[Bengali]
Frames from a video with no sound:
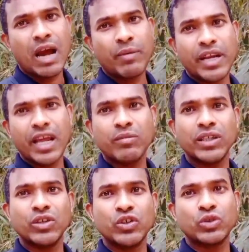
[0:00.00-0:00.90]
আবার এর
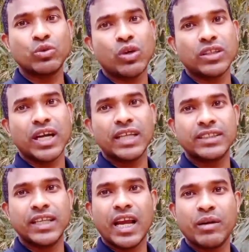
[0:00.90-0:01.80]
মাঝেও কিছু কথা
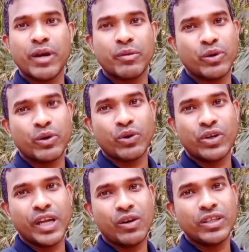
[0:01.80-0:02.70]
আছে একবার মনে করেন
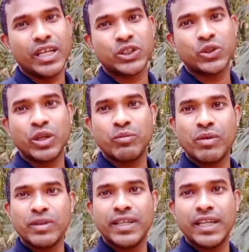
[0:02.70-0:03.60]
নিল নেওয়া
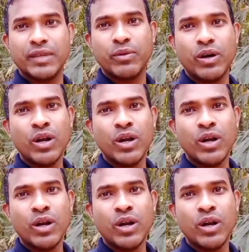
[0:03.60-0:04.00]
সঠিকভাবে দিয়ে দিব